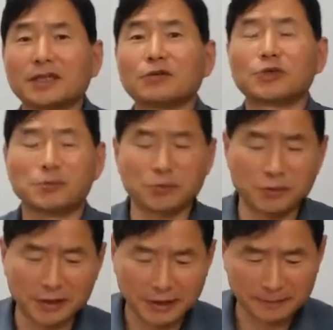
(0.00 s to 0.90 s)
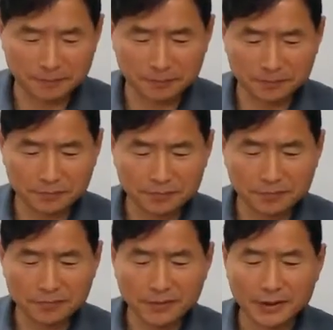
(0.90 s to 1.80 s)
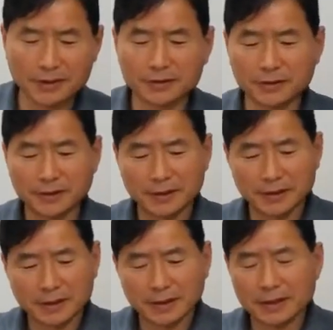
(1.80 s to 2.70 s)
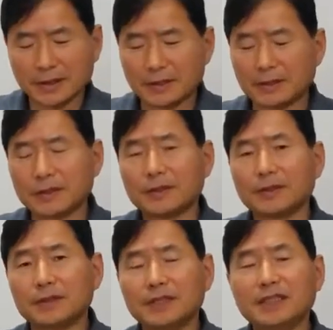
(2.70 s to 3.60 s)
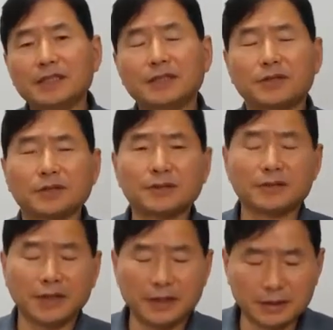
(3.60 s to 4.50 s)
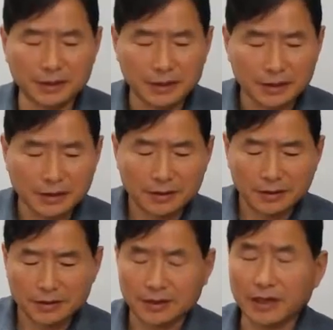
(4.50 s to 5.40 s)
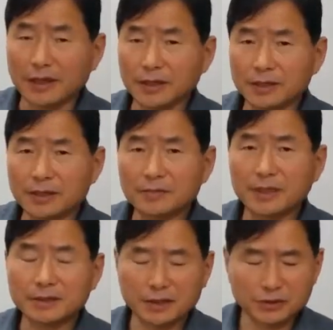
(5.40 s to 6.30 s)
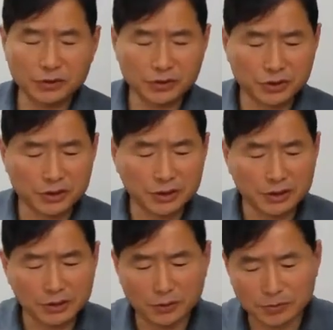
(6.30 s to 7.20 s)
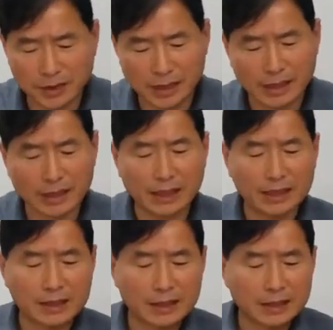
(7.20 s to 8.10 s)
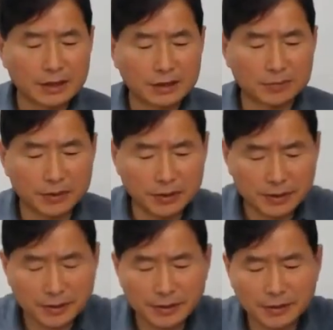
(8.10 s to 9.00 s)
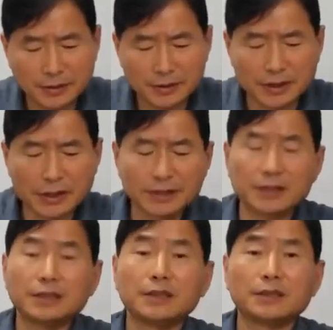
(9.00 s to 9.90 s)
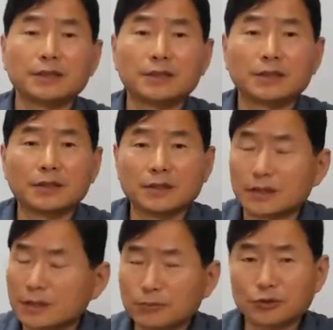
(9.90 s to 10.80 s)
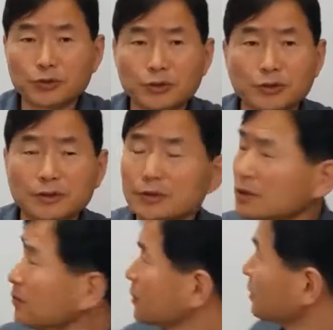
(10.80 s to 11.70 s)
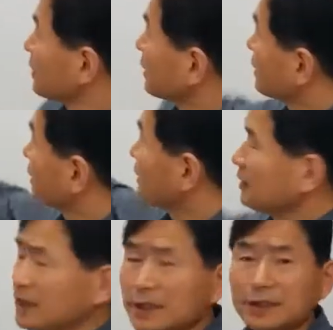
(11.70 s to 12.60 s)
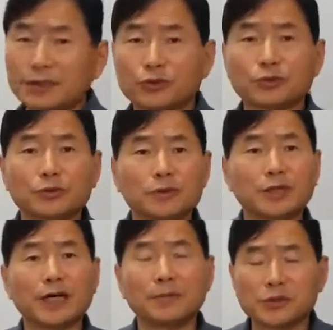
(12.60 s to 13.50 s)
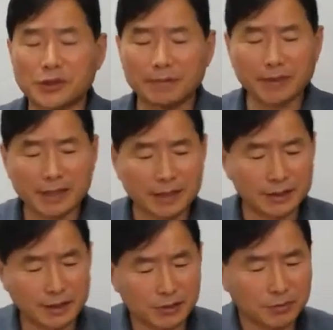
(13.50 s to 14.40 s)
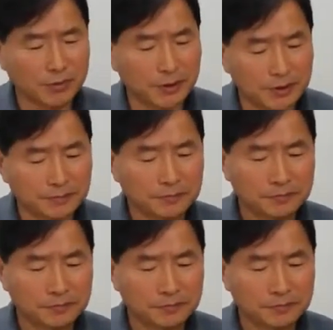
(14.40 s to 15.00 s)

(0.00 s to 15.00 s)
하고 싶습니다. 그래서 어, 이견 대인 대인을 만나는 것이 이롭다. 특별히 어, 제가 이제 어, 금수를 넘어선다는 그 이야기를 쭉 이제 하면서 앞에 강의에서 보면